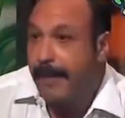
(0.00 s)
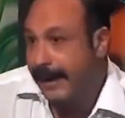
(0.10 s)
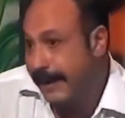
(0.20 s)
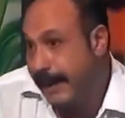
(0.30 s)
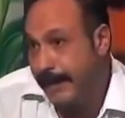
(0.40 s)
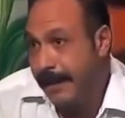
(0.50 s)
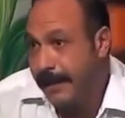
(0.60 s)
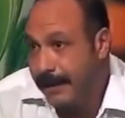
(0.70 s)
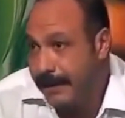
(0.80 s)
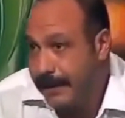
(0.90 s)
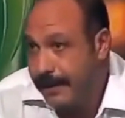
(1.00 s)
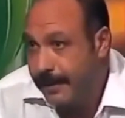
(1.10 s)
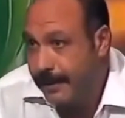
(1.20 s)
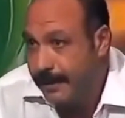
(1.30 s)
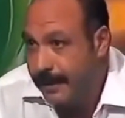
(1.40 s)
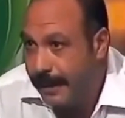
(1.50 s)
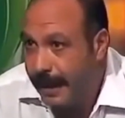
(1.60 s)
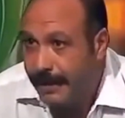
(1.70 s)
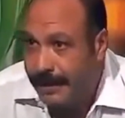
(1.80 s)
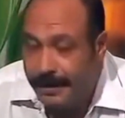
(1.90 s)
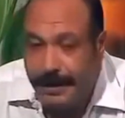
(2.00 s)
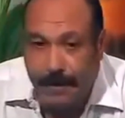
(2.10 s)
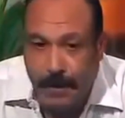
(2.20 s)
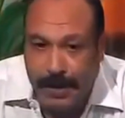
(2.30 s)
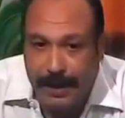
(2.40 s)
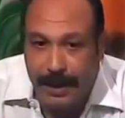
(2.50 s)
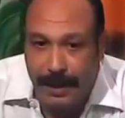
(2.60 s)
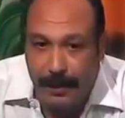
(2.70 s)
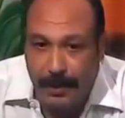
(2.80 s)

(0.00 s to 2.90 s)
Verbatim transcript: بحترمك اه يعني انت مذيع